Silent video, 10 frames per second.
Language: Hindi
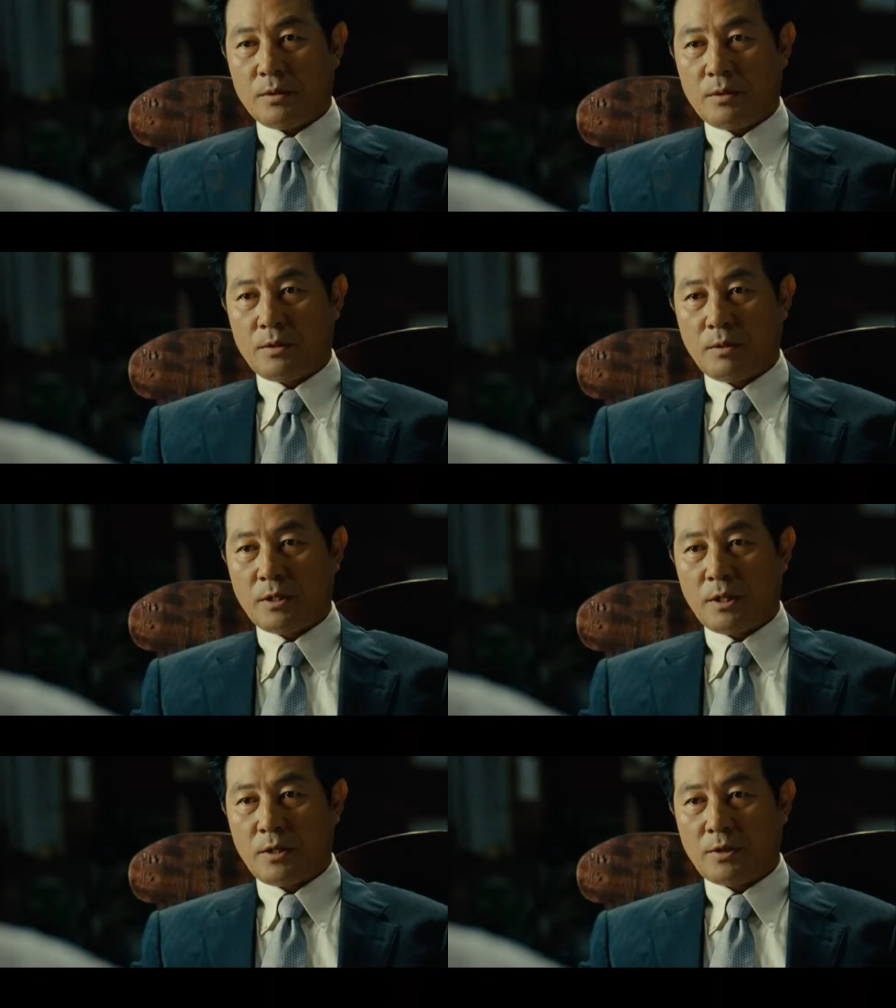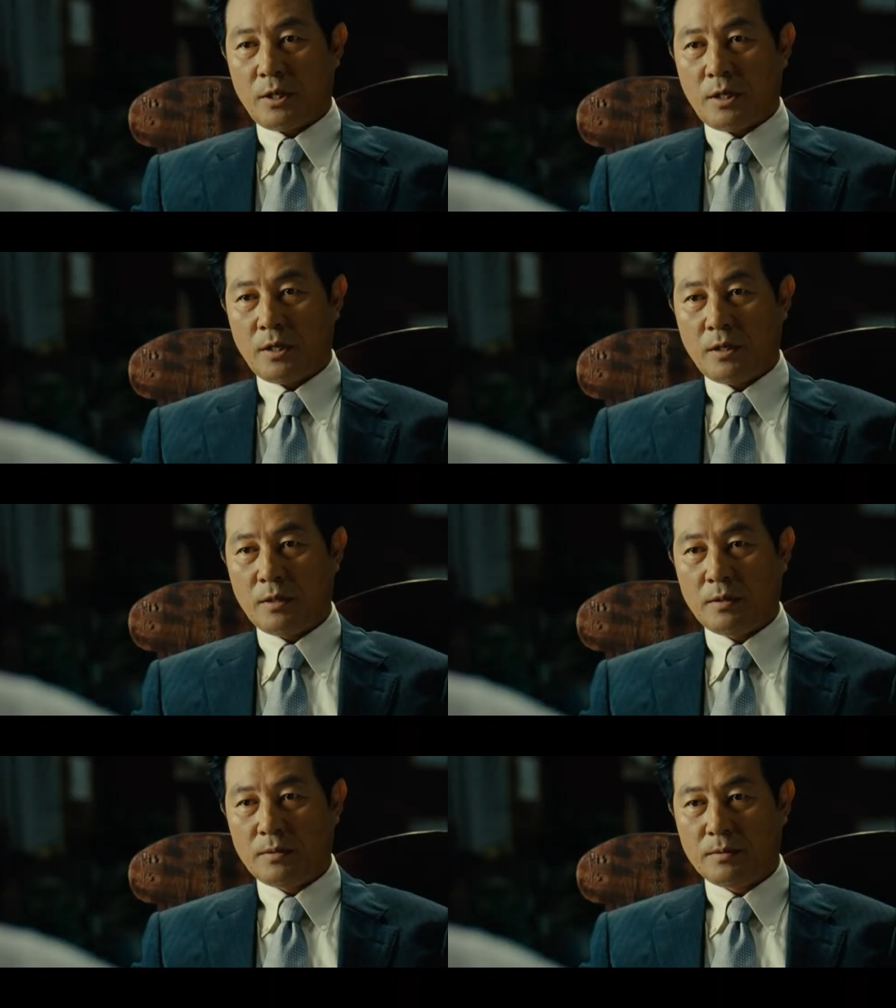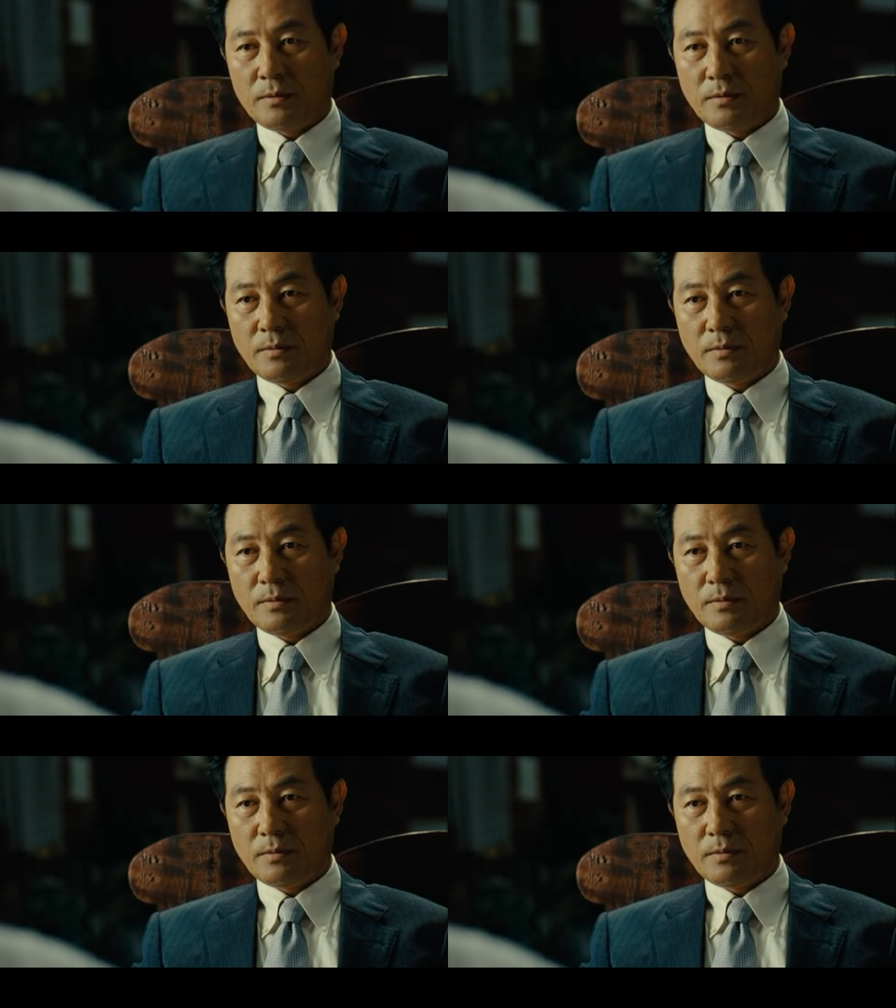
सूजन के डैड सैम से कहते हैं